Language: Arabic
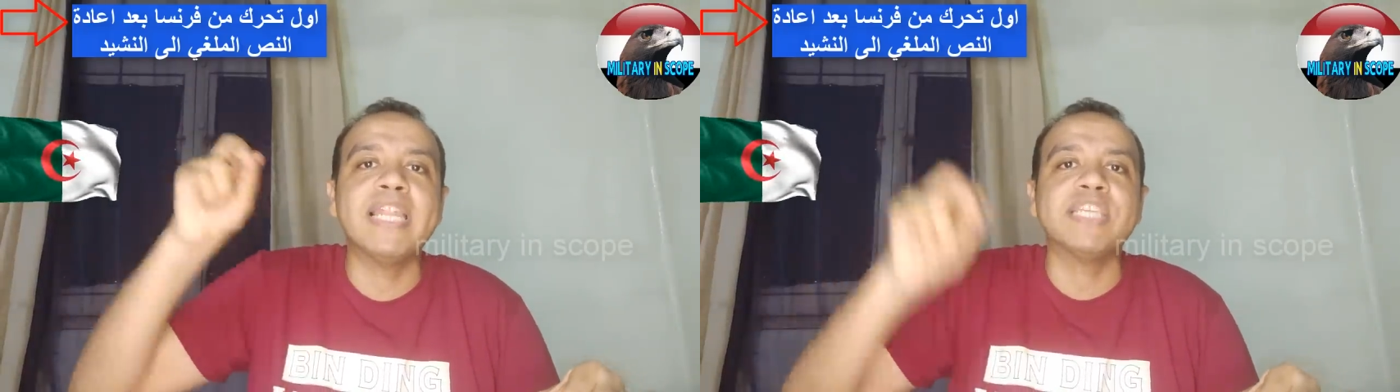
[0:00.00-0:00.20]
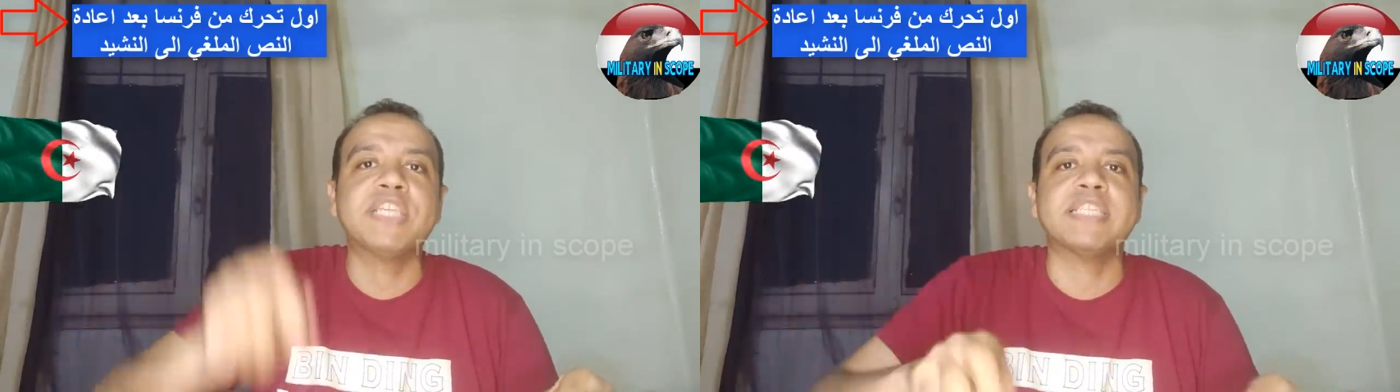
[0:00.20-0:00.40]

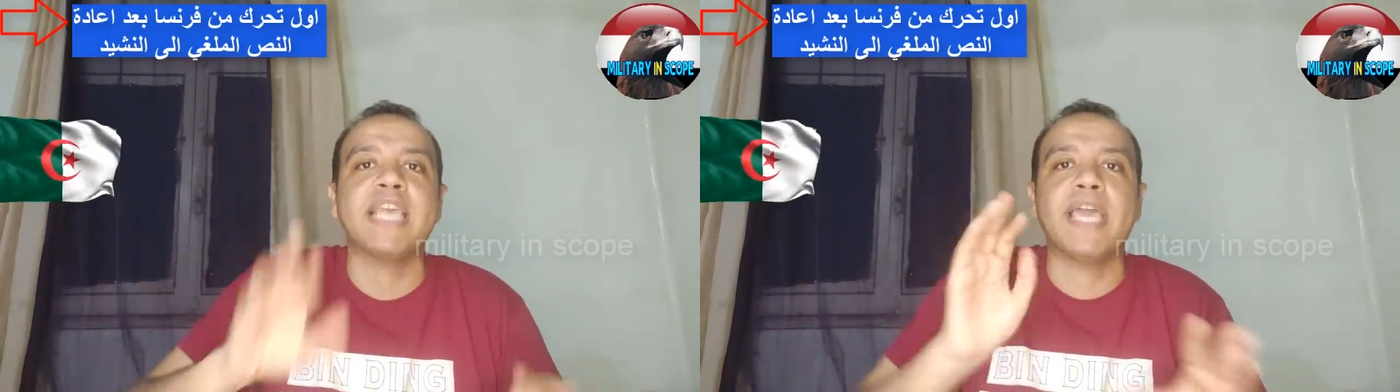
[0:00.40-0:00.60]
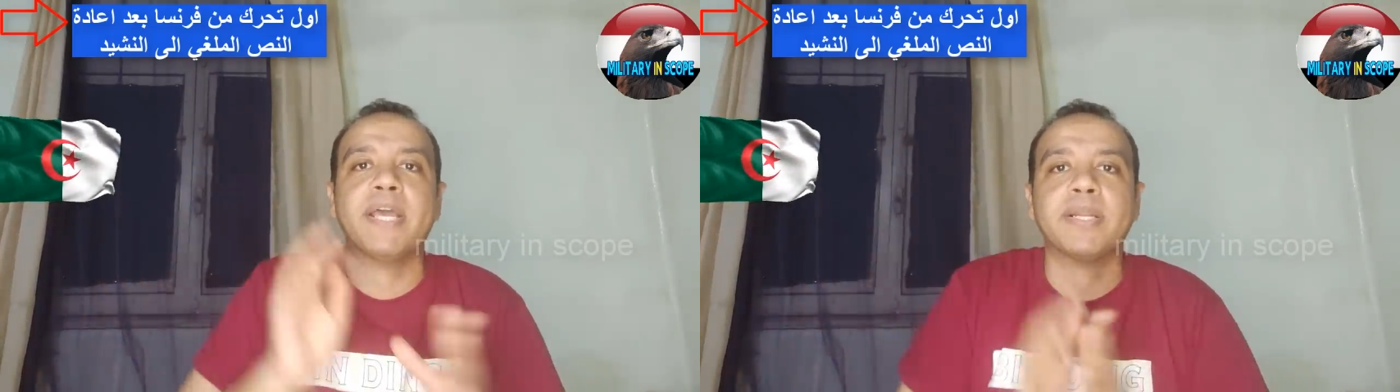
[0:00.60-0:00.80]
الى
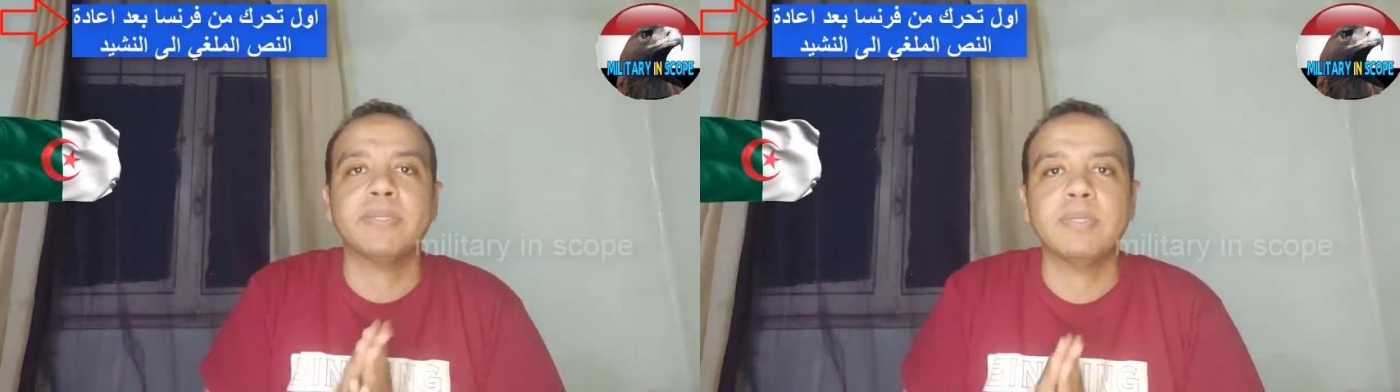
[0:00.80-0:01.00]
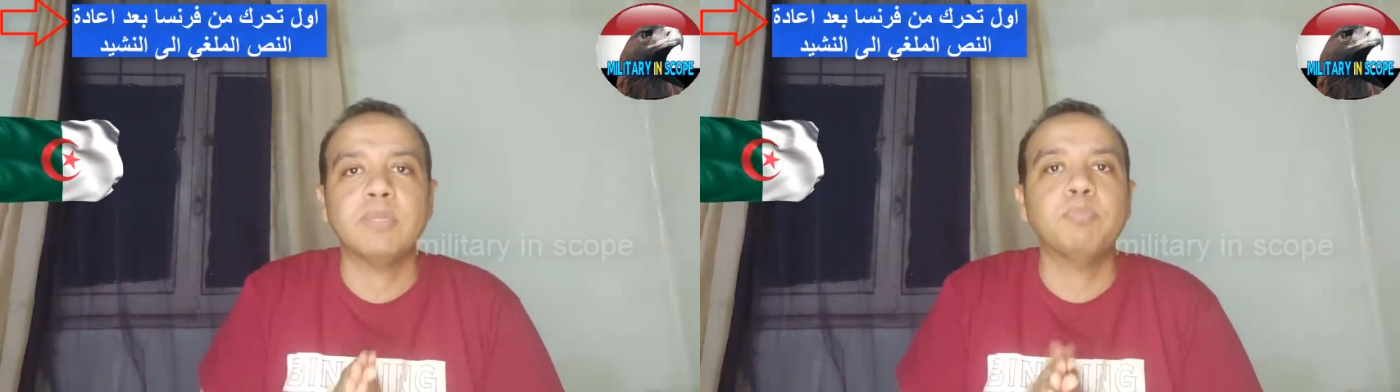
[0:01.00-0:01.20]
الجزائر
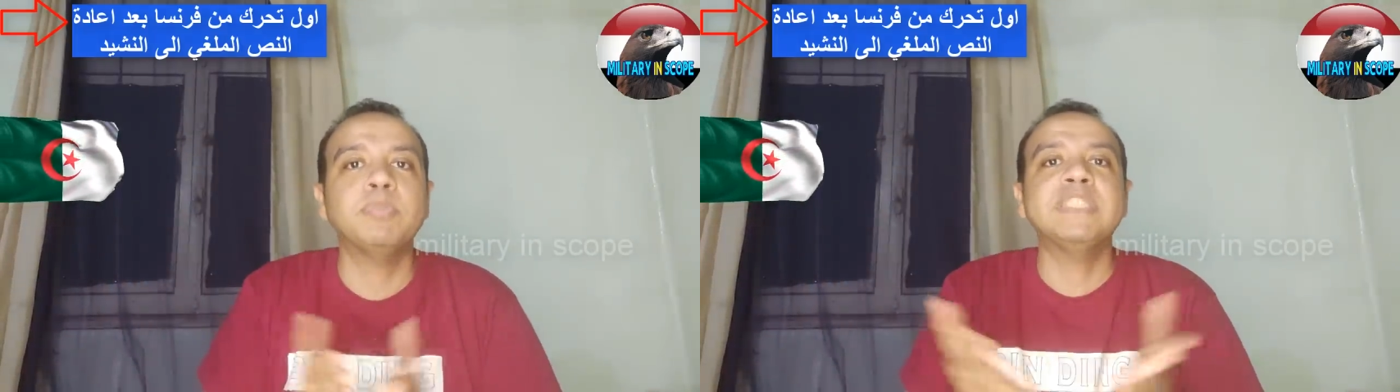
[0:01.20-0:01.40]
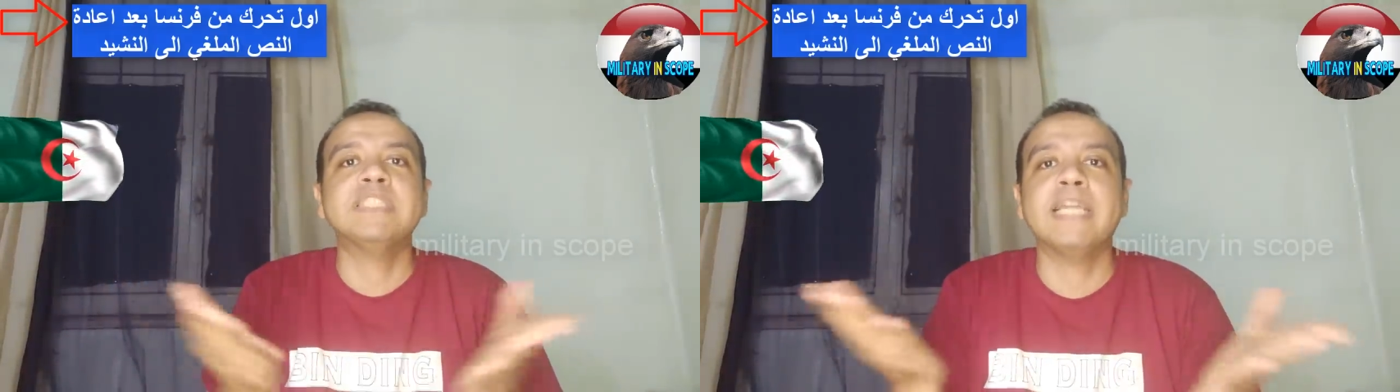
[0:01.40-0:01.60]

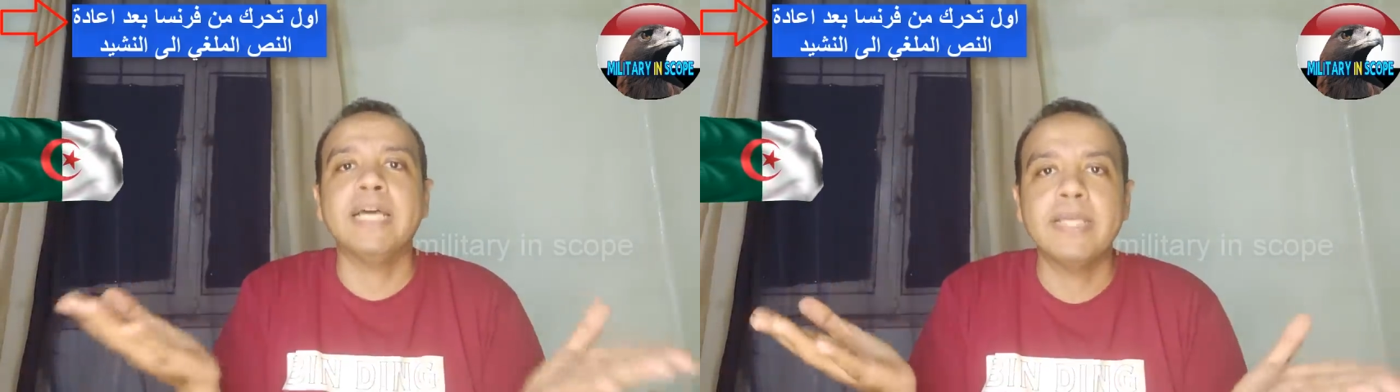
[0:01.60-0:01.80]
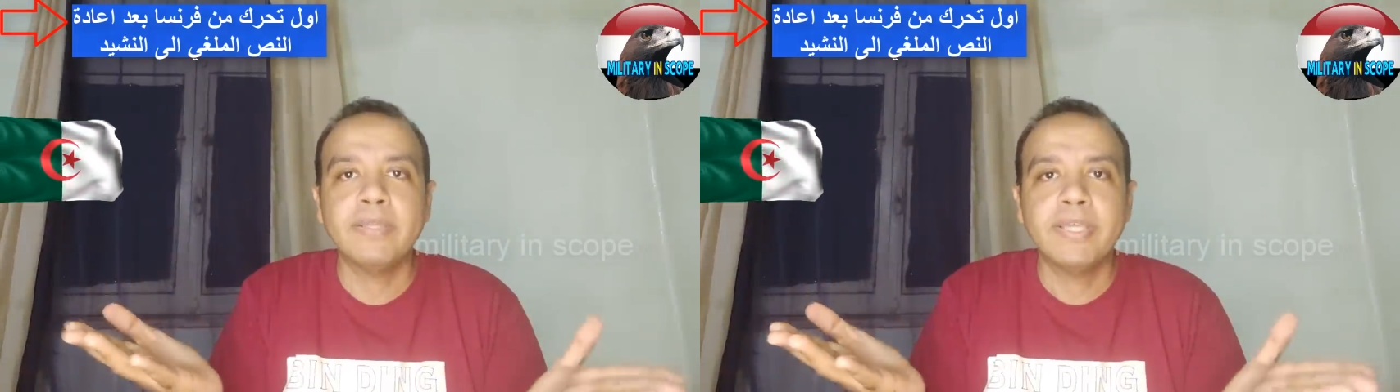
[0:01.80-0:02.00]
مين ده